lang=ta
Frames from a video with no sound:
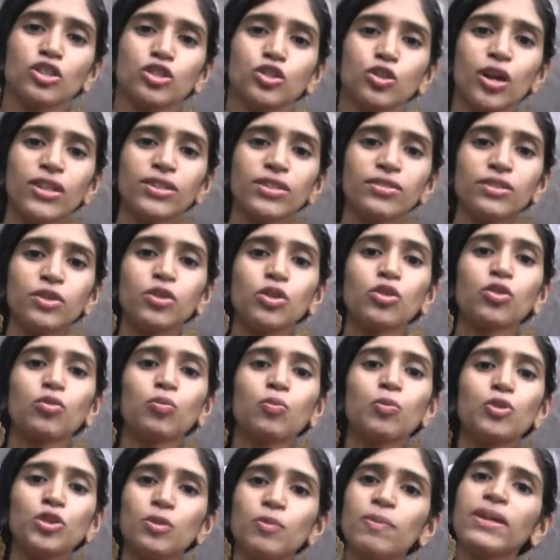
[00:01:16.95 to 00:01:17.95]
ஸோ அது வந்து ஒரு
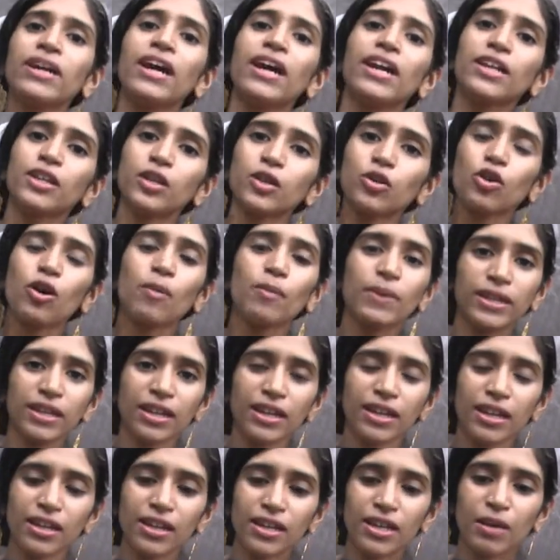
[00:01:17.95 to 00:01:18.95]
புதுமையாக இருக்கும்
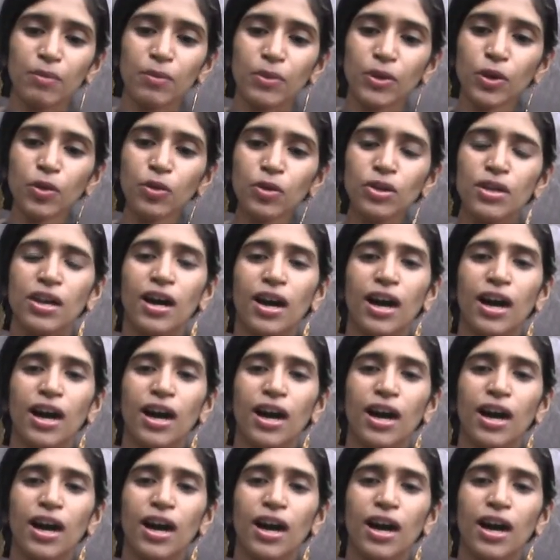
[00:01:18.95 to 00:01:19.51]
அப்படின்னு நாங்கள் நம்புகிறோம்